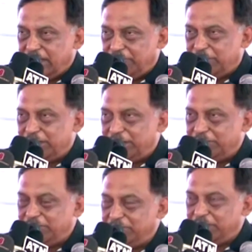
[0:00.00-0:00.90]
আপনারা
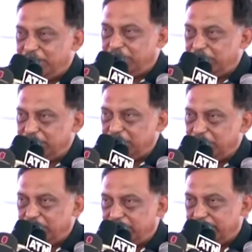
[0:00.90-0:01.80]
আপনাদের
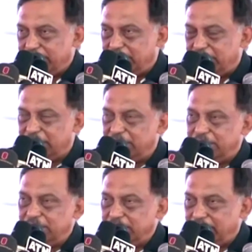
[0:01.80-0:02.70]
মুখে যারা নাকি
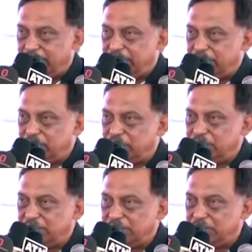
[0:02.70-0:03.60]
সারেন্ডার
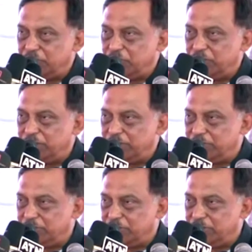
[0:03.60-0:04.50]
করছেন তার
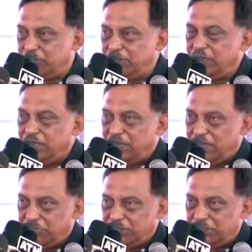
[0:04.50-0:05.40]
পরিবারবর্গ
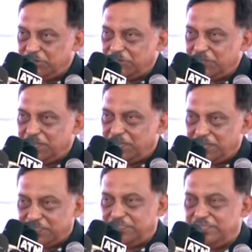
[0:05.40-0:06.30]
আপনাদের মুখে
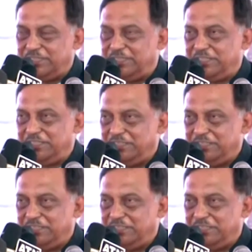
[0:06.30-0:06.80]
হাসি দেখে